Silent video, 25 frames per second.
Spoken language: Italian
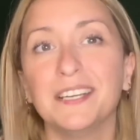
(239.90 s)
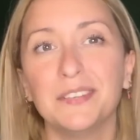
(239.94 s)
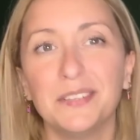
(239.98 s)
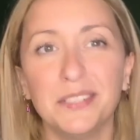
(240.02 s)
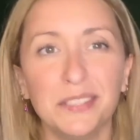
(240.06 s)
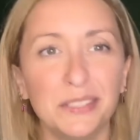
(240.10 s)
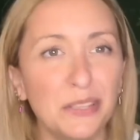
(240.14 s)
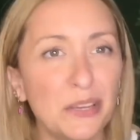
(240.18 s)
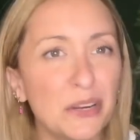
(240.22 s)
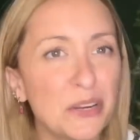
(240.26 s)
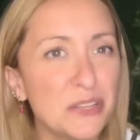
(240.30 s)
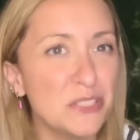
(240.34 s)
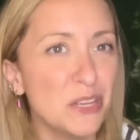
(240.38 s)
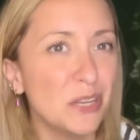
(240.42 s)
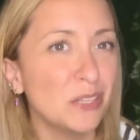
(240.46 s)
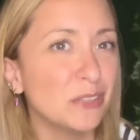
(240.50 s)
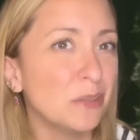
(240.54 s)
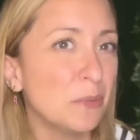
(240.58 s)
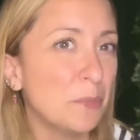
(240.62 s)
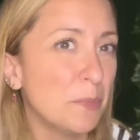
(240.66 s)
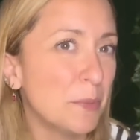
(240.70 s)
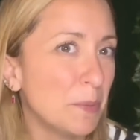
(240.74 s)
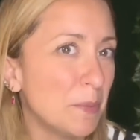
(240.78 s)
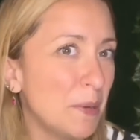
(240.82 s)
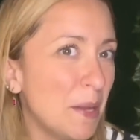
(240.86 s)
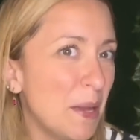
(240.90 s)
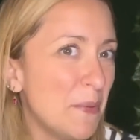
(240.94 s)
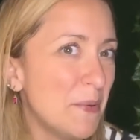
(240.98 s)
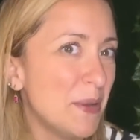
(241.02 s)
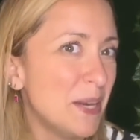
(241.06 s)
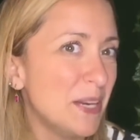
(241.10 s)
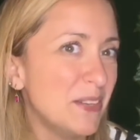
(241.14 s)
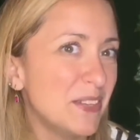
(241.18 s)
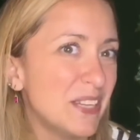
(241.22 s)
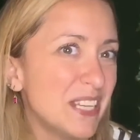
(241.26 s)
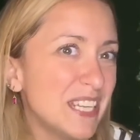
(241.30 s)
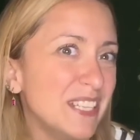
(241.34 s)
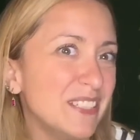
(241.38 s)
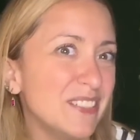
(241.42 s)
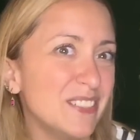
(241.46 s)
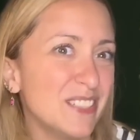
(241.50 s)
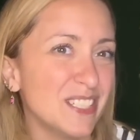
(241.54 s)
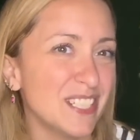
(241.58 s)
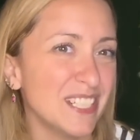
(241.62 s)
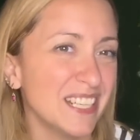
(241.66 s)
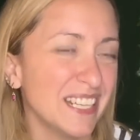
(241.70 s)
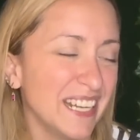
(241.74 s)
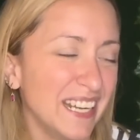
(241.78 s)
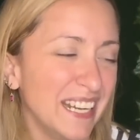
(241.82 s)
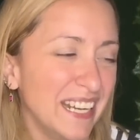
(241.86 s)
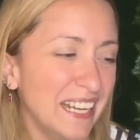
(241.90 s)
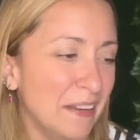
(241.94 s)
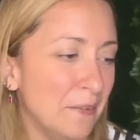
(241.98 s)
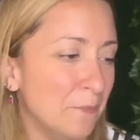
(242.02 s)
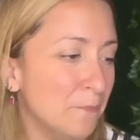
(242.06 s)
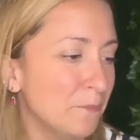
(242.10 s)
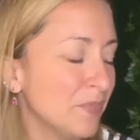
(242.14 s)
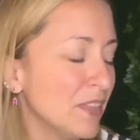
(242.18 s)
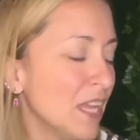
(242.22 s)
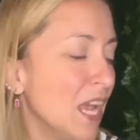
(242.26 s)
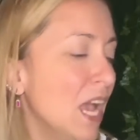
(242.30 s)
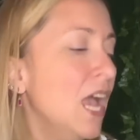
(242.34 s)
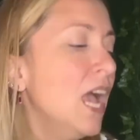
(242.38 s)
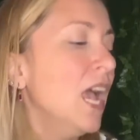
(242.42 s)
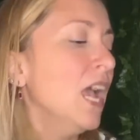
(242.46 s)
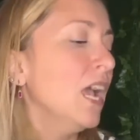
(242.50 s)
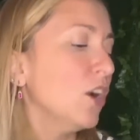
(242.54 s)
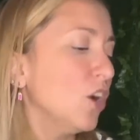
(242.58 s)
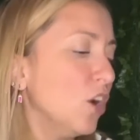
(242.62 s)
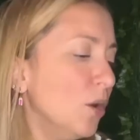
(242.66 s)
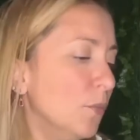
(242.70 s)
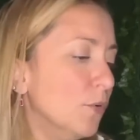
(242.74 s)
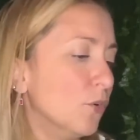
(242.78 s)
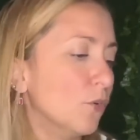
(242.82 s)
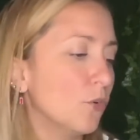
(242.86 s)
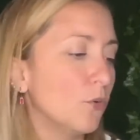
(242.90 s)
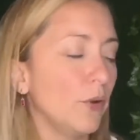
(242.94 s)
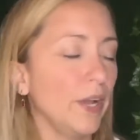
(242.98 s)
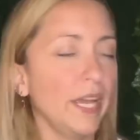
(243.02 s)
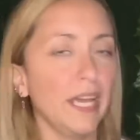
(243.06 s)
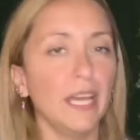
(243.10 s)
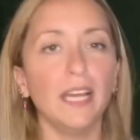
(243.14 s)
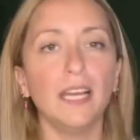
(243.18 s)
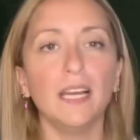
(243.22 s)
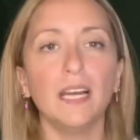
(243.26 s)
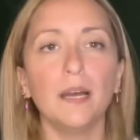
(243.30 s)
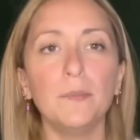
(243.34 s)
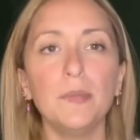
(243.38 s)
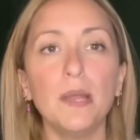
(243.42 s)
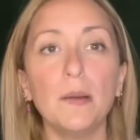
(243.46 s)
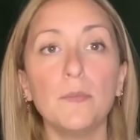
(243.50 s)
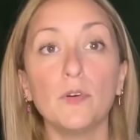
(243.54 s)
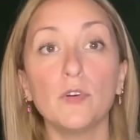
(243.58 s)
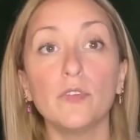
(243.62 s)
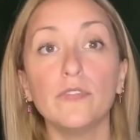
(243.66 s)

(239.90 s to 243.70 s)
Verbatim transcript: quindi ho risolto il problema all'origine. Comunque eh, abbiamo